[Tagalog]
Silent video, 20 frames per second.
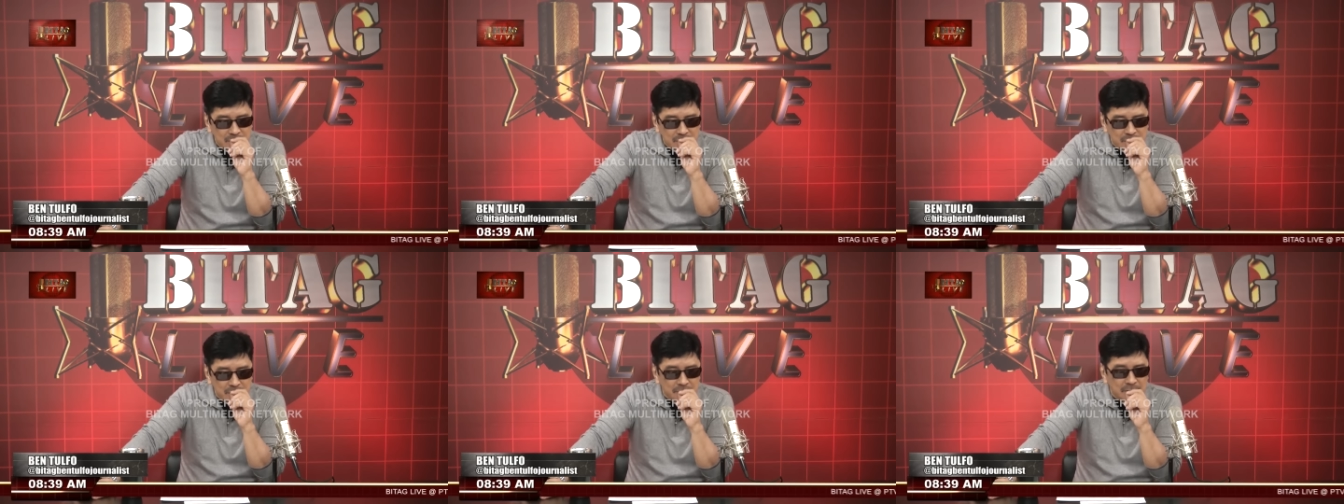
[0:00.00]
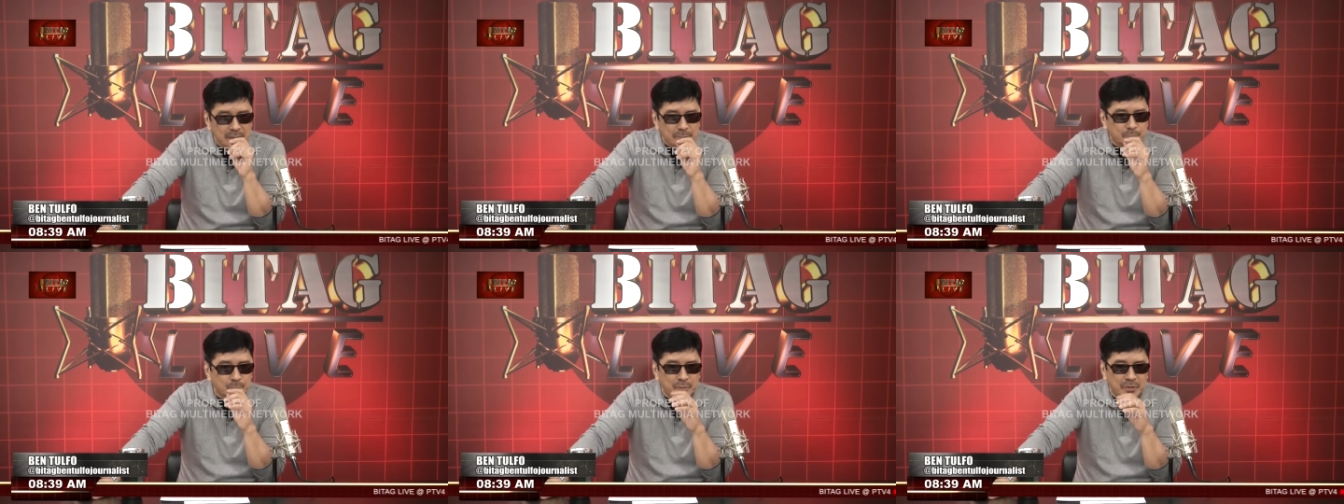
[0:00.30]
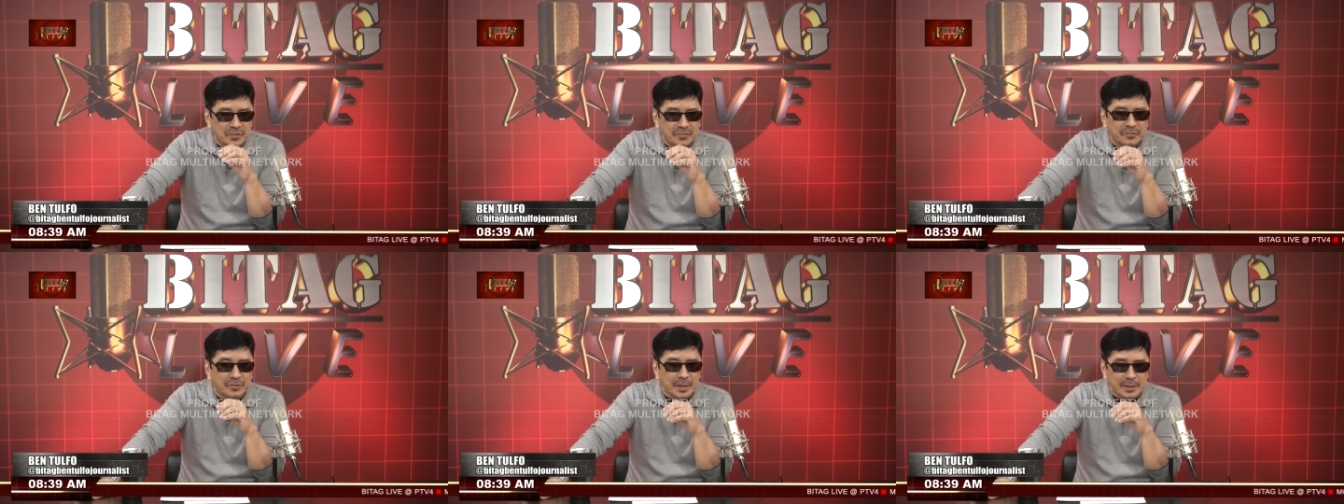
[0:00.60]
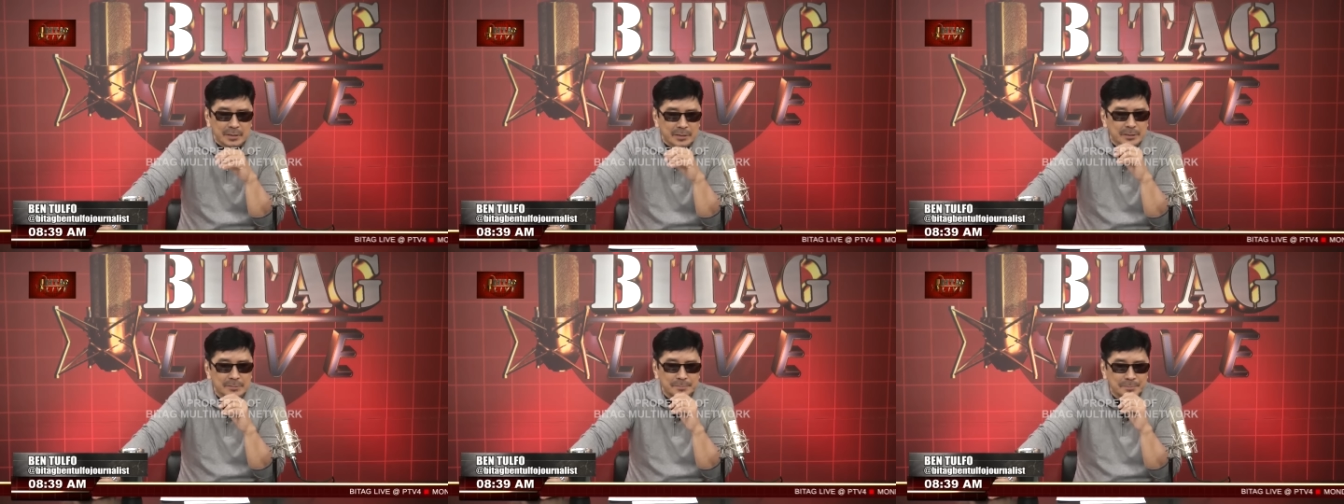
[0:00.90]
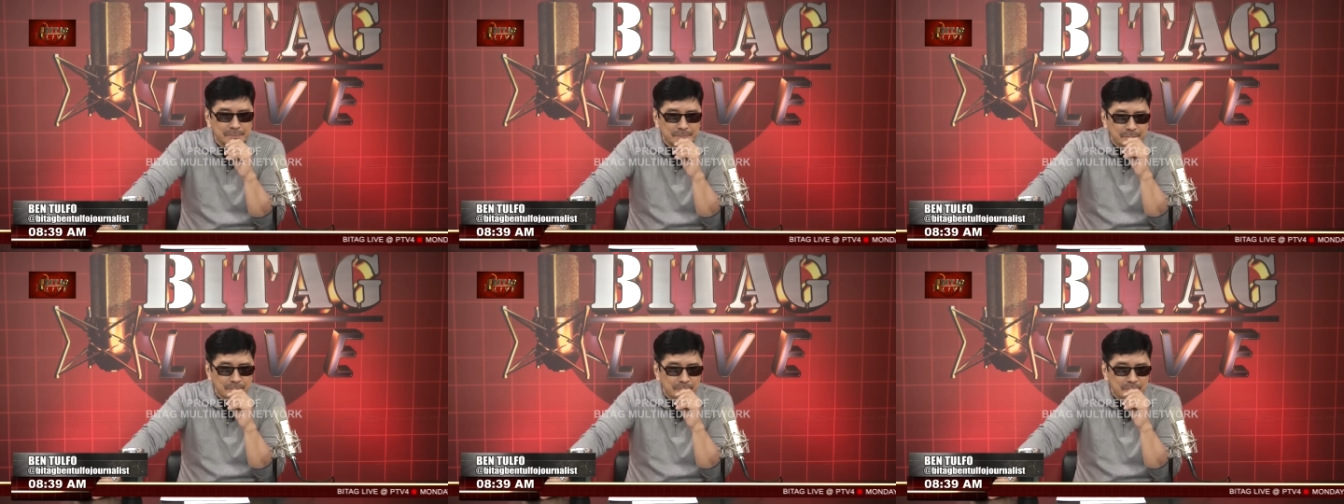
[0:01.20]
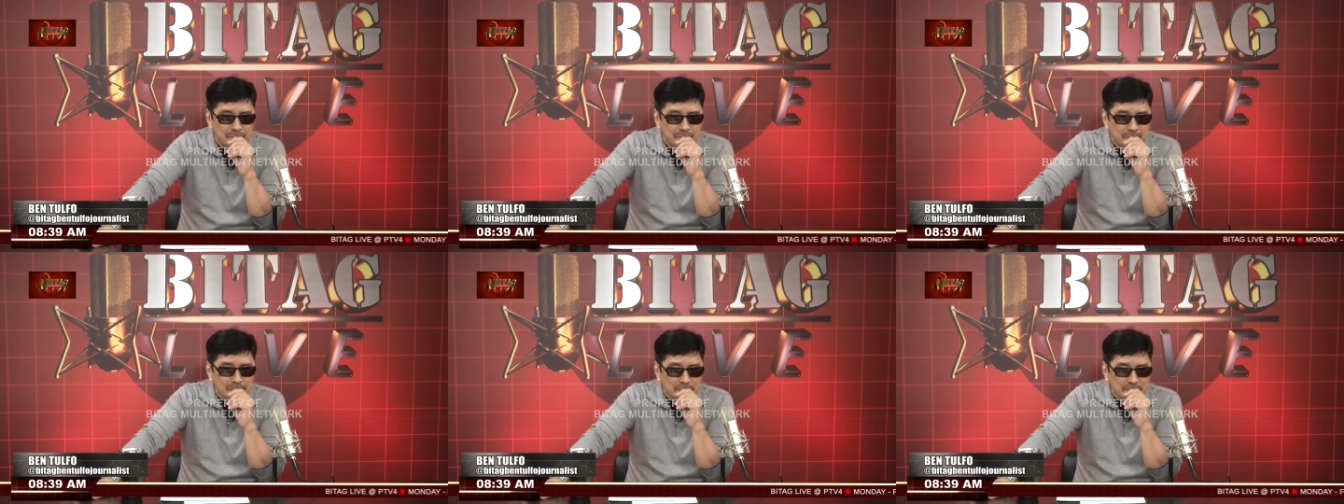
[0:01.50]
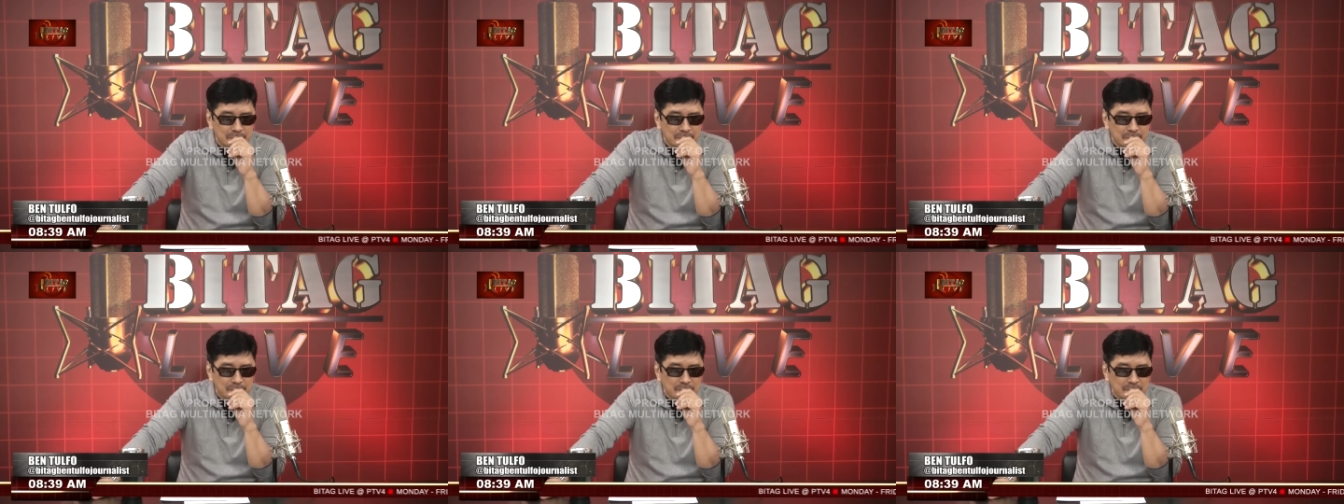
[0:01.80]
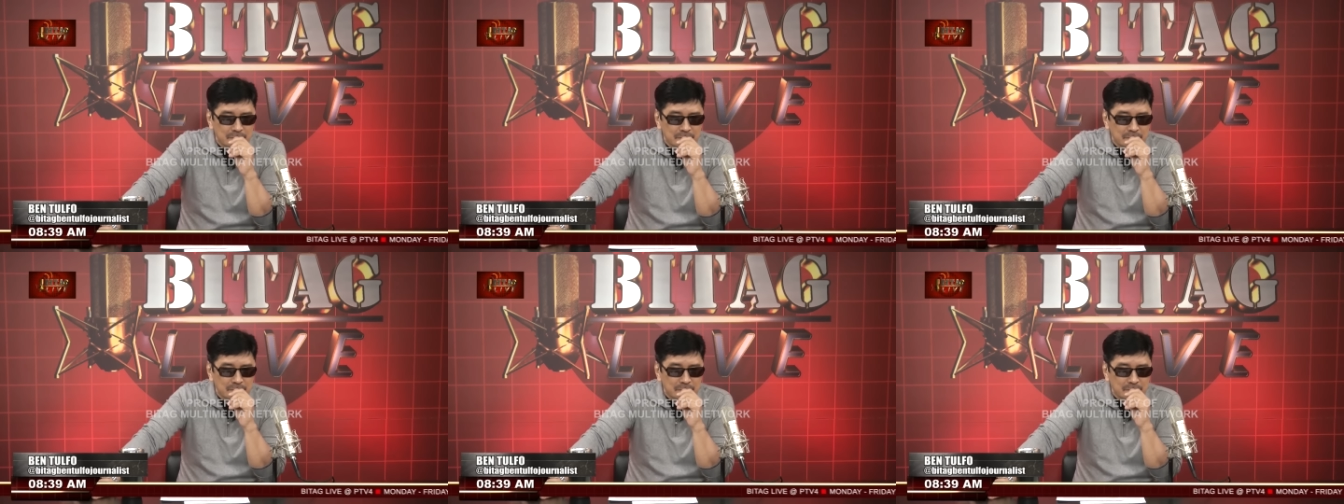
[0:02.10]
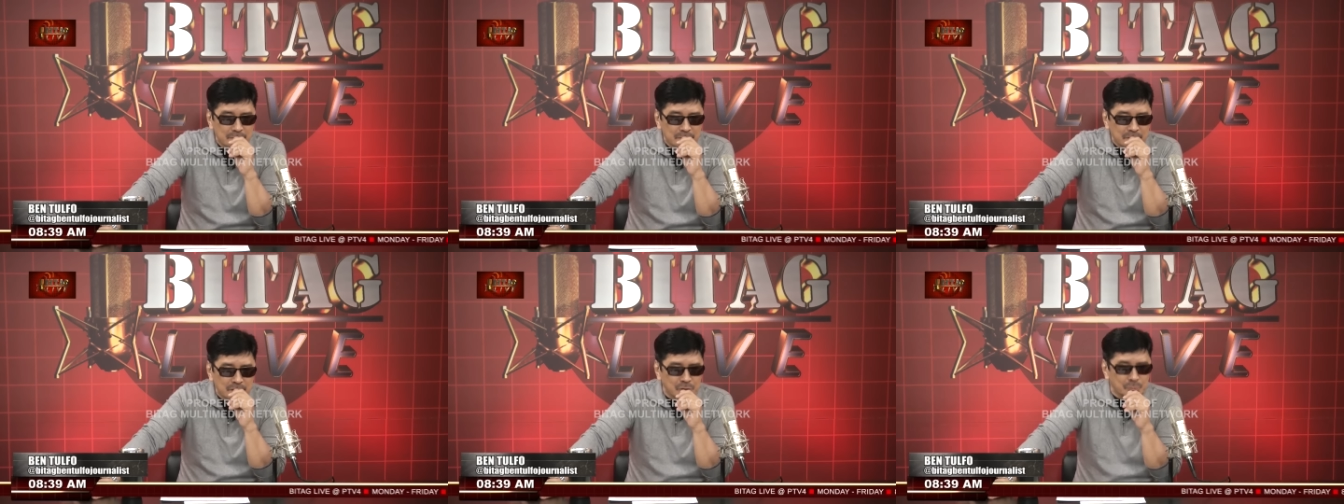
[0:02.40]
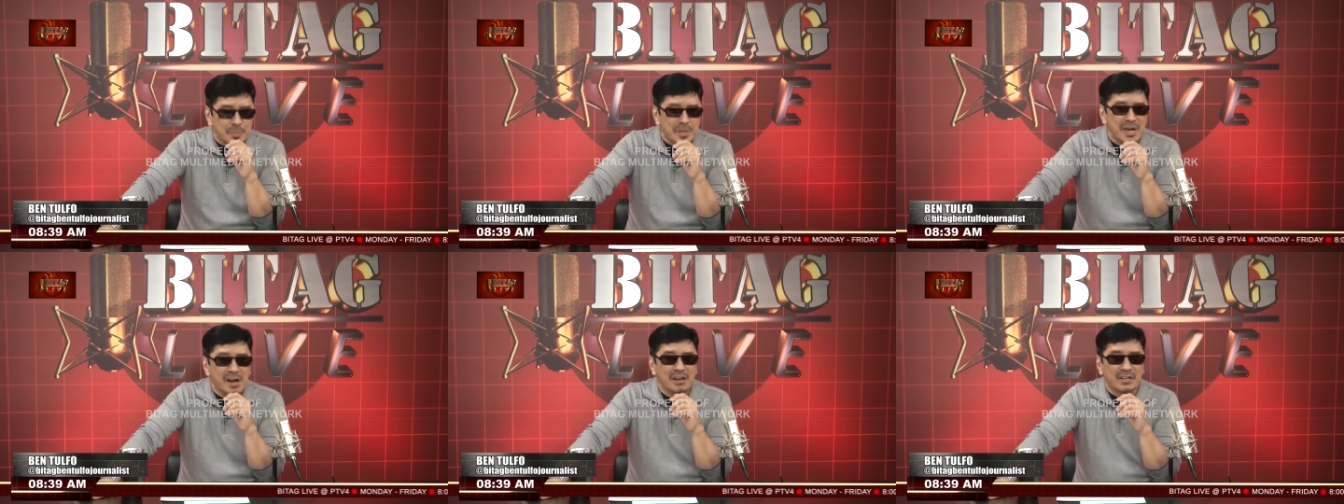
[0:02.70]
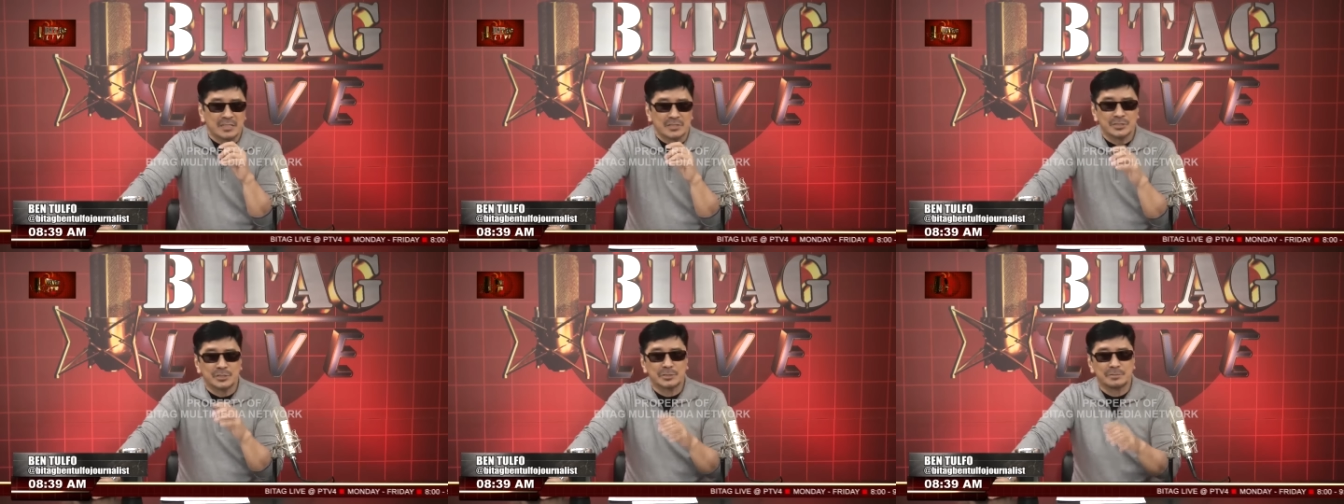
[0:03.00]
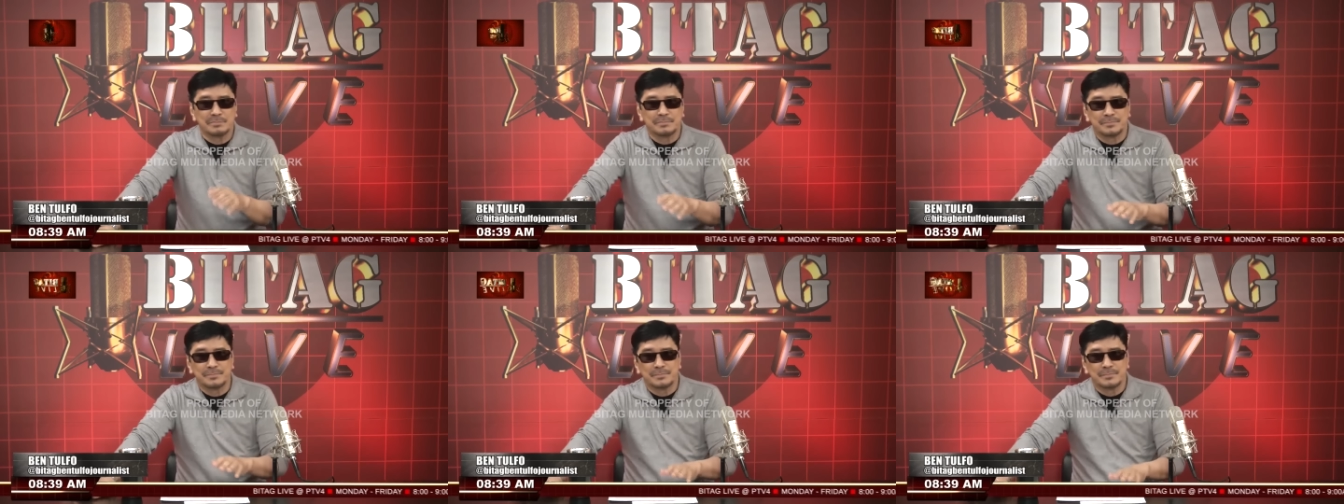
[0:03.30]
We're not perfect. Just be honest.